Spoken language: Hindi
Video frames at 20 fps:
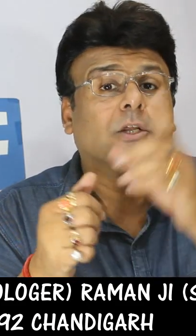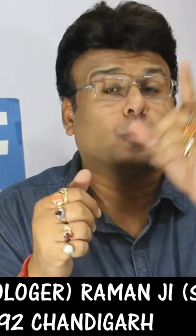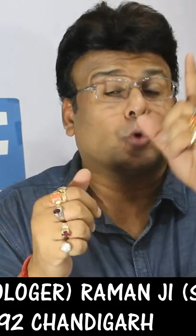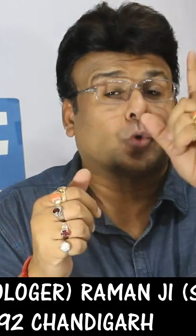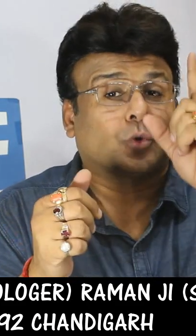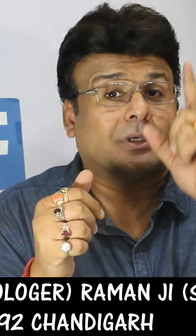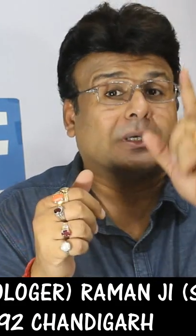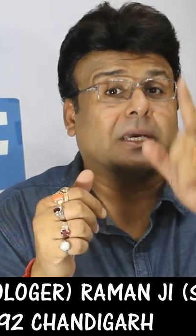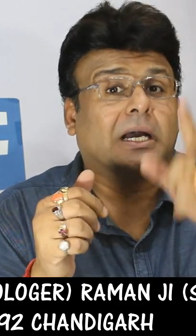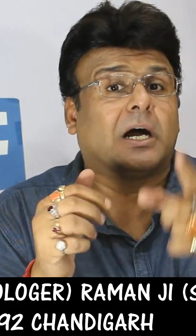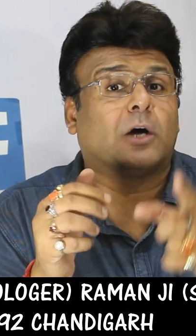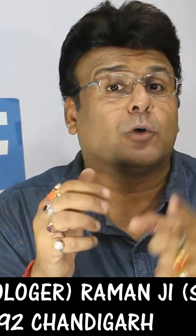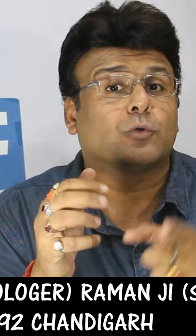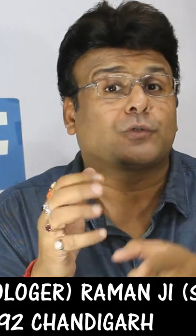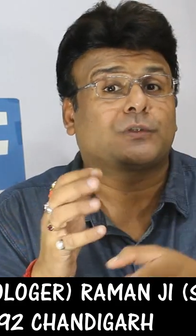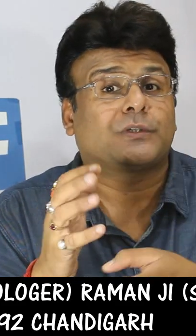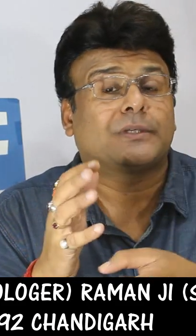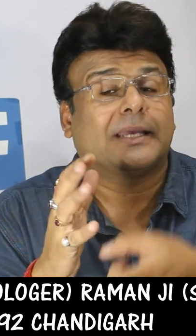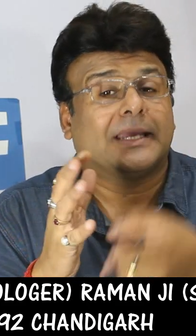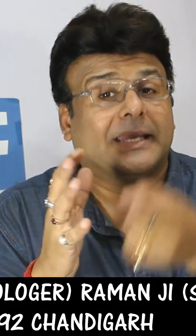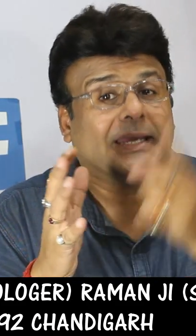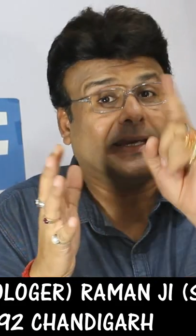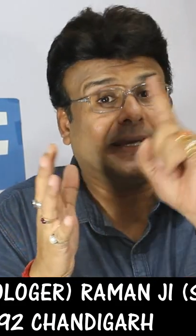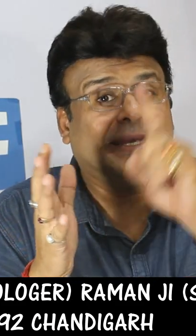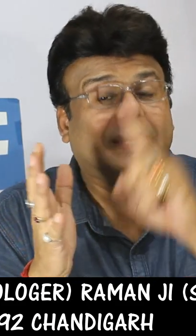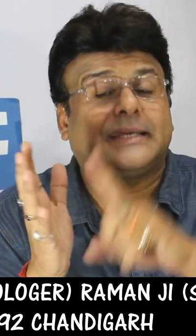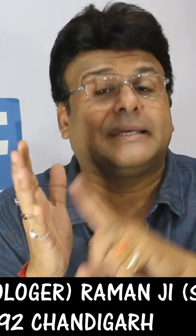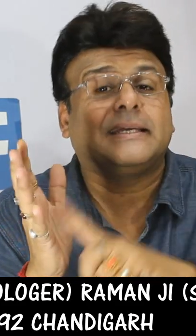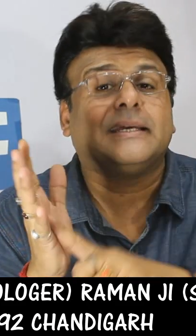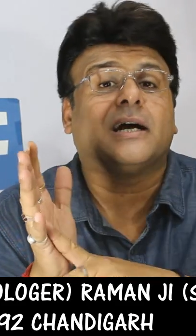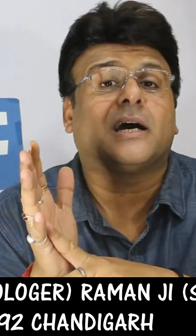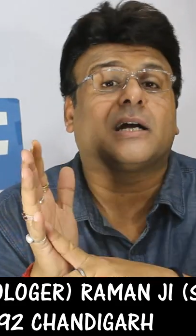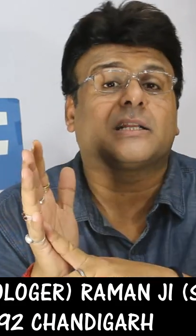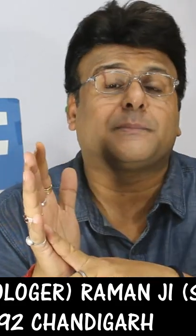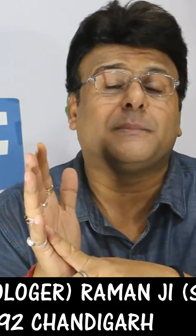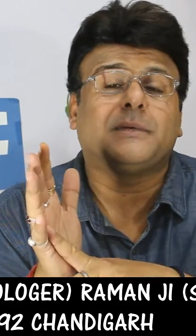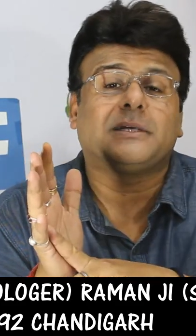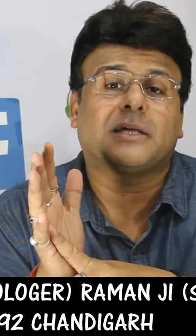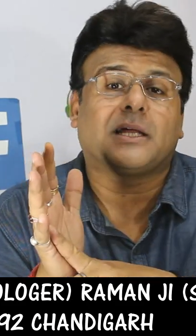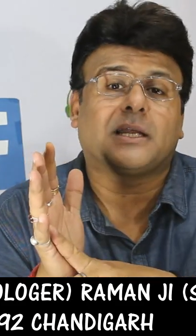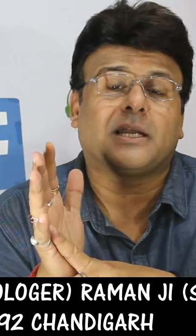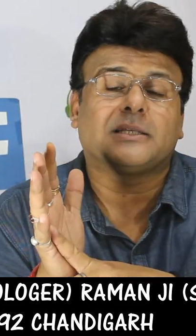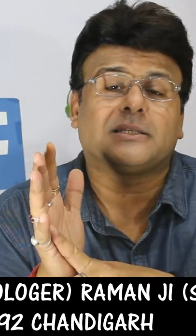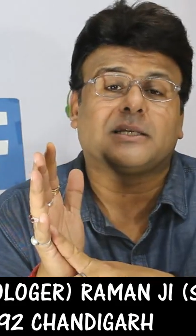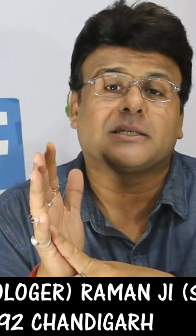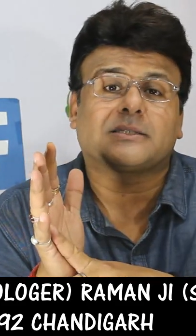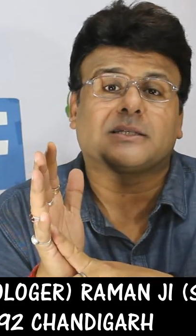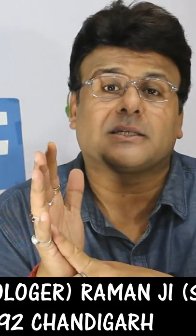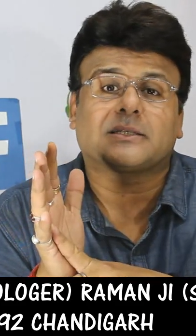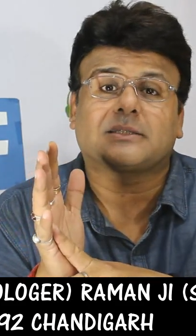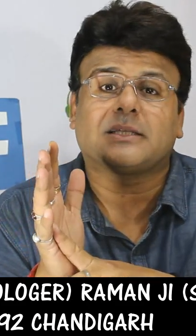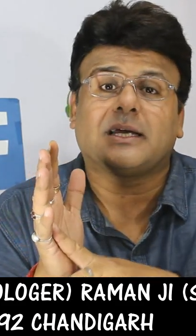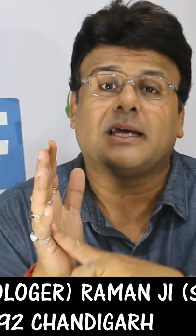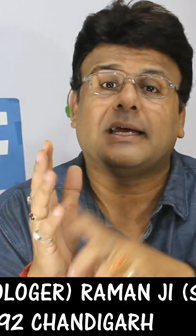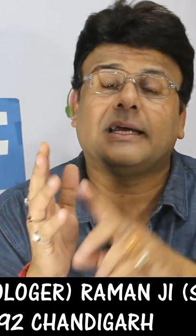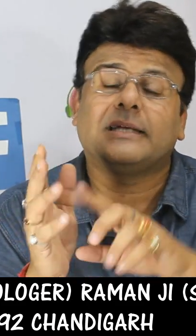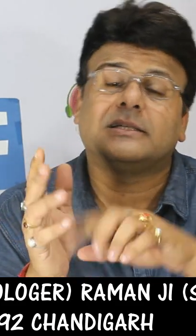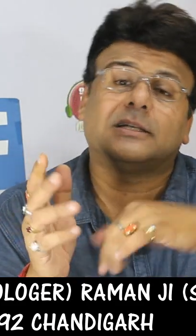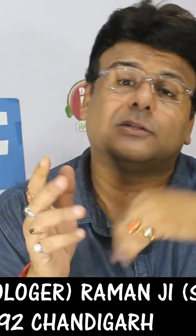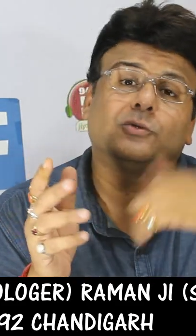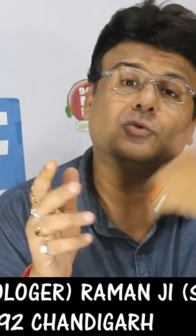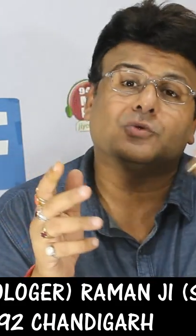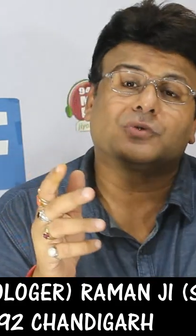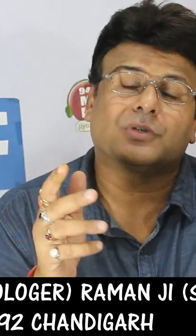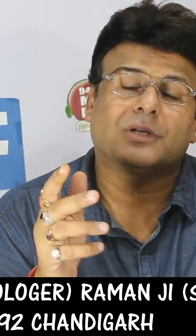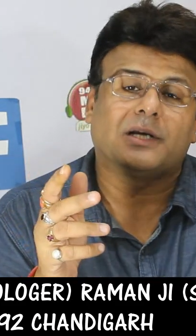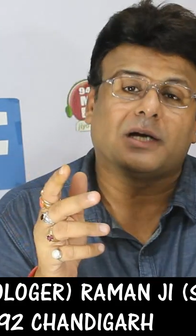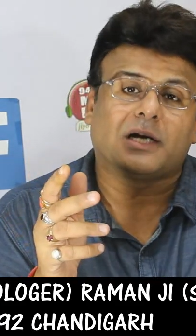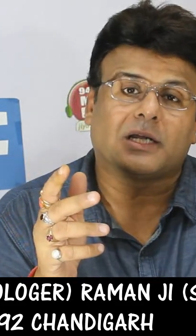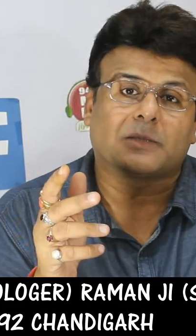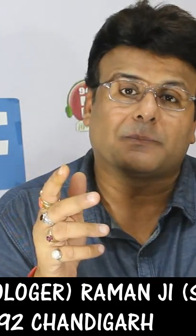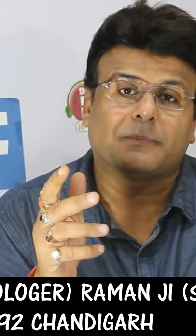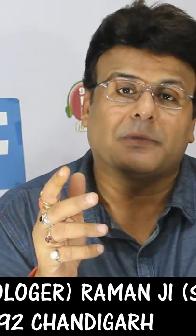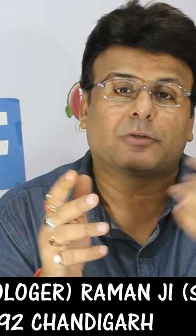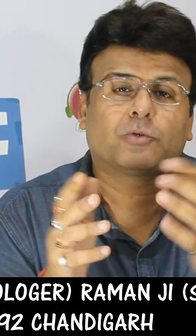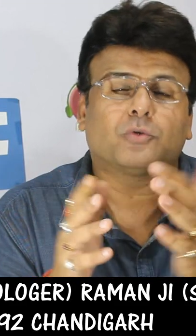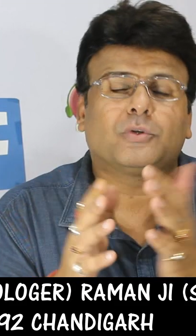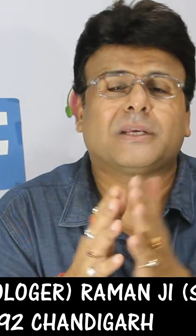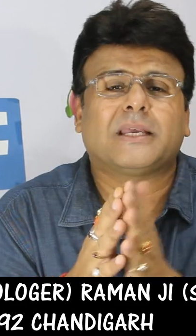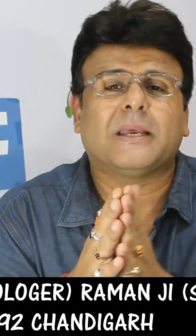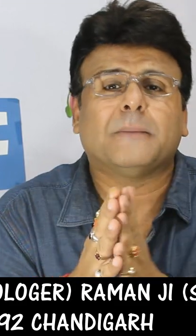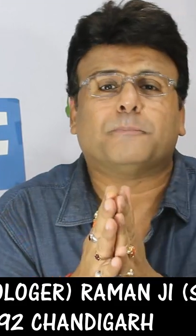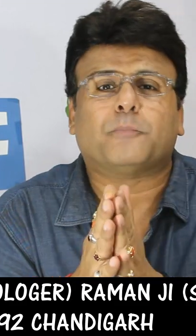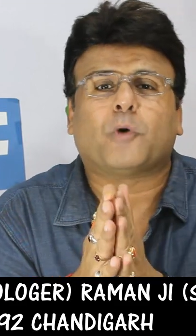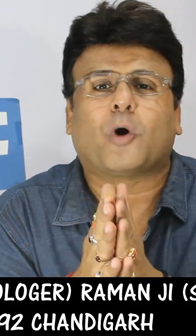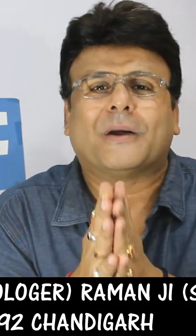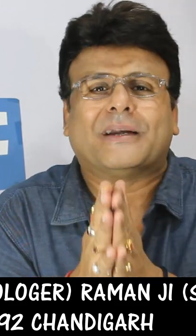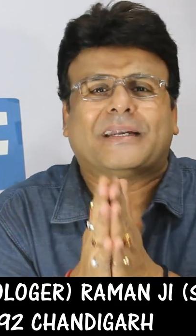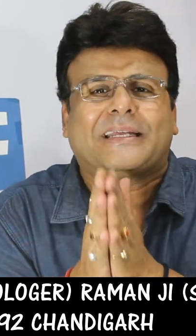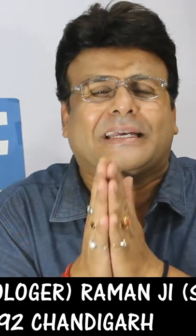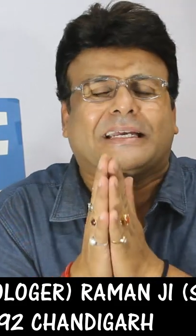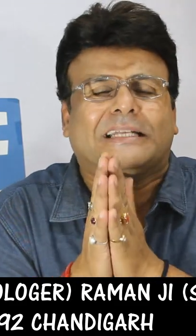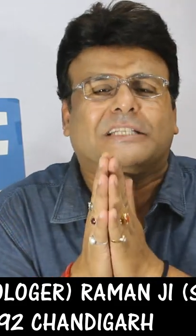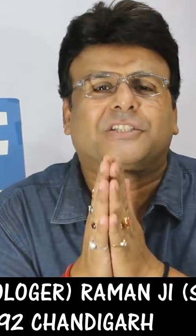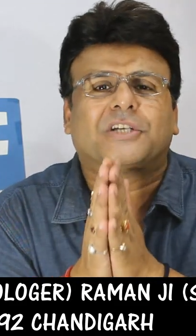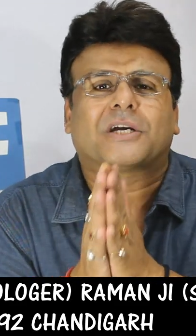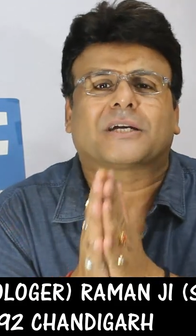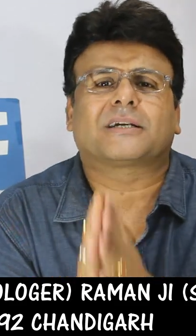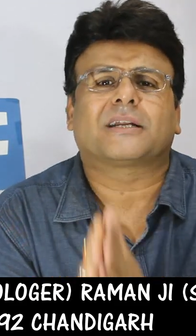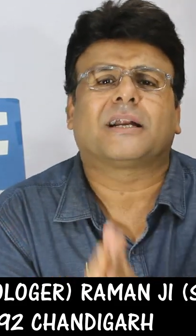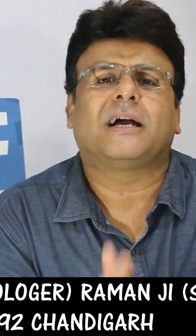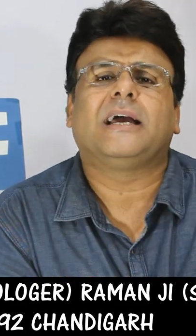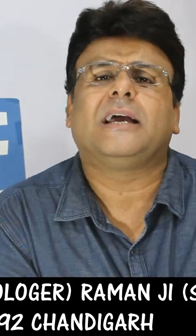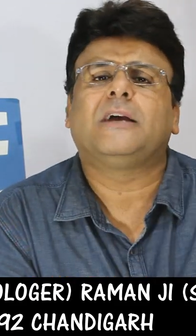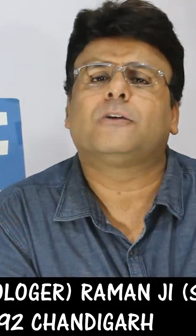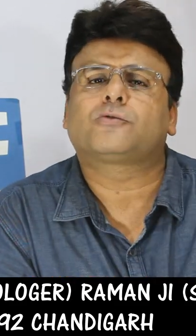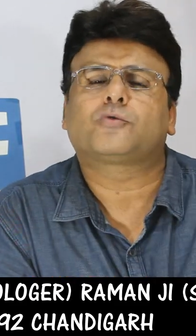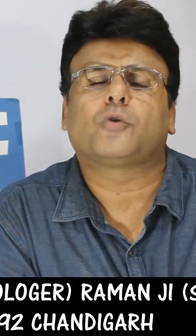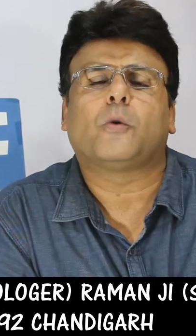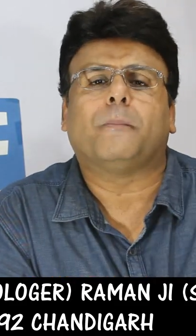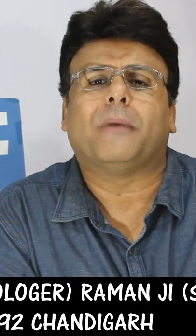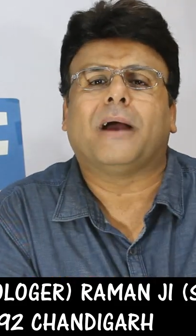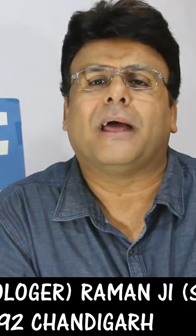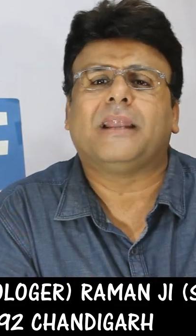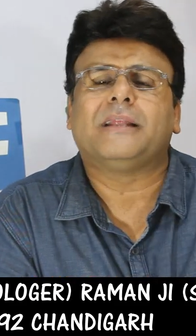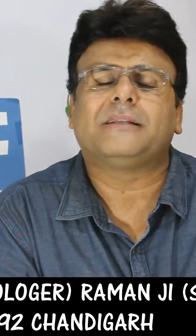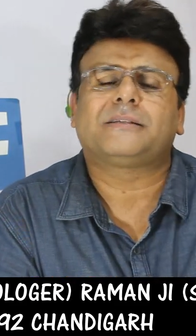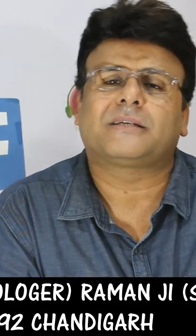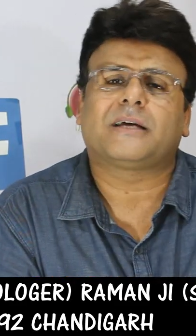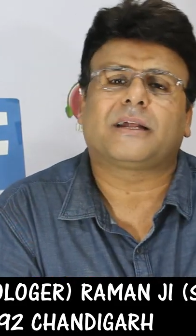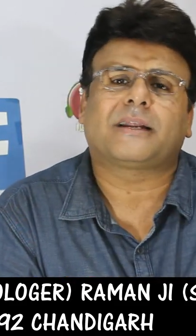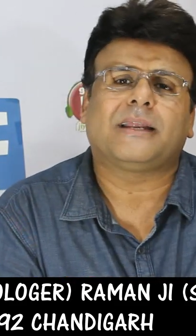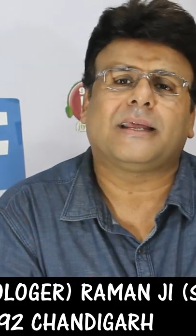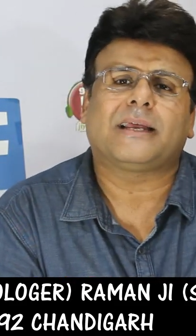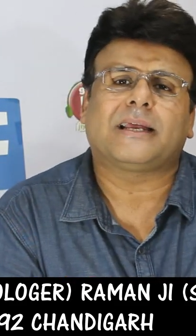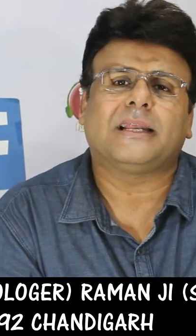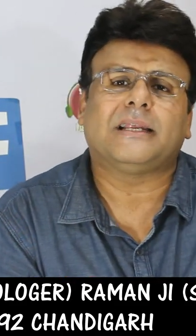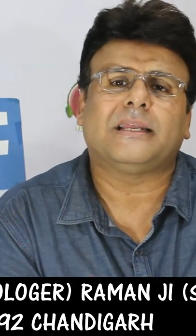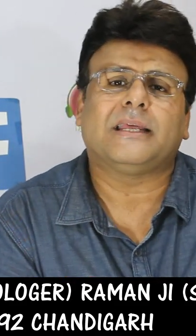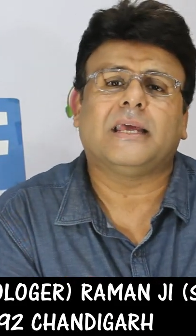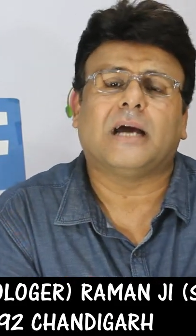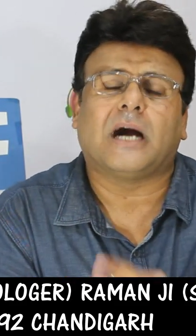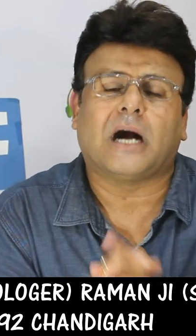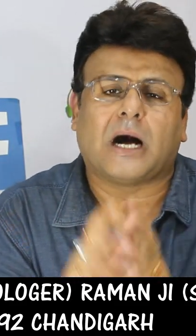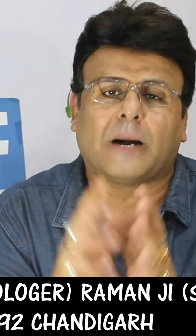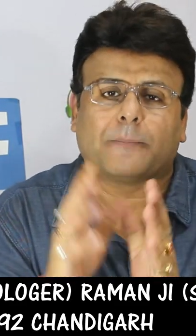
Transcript: तो क्या उसे एक ही हाथ में डाला जा सकता है या दूसरे हाथ में तो देखिए बॉडी के चक्रा है उसको बैलेंस करने के लिए